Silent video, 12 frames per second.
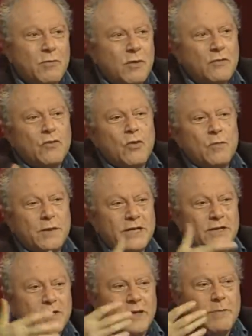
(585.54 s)
Raoul
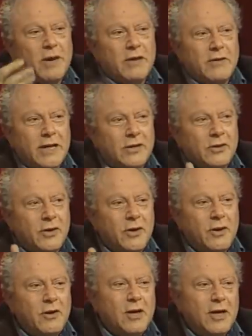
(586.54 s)
Hilberg, les critiques
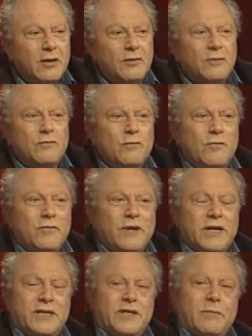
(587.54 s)
cinéma jugent les
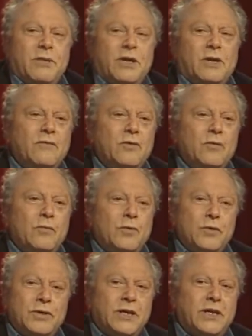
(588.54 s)
fictions
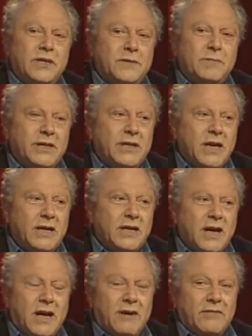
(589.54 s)
décentes si elles
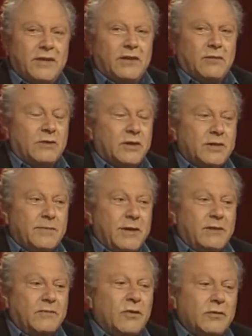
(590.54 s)
servent leur propre
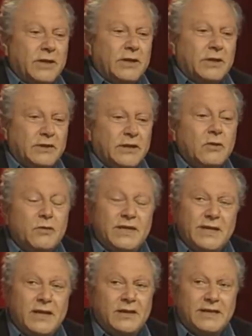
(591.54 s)
vision de la Shoah,
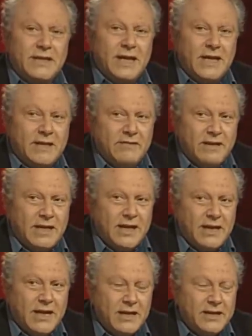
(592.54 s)
et
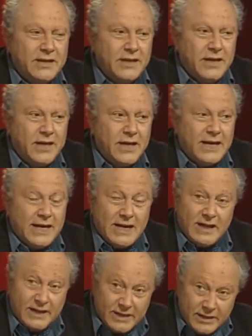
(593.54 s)
indécentes si elles
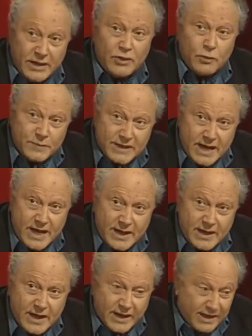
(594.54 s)
profitent de cette
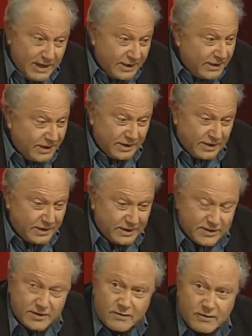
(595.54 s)
mémoire ou si elles en
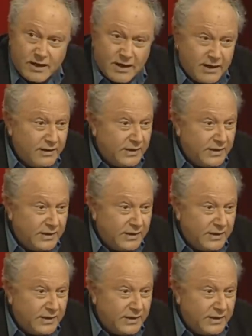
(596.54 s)
divergent.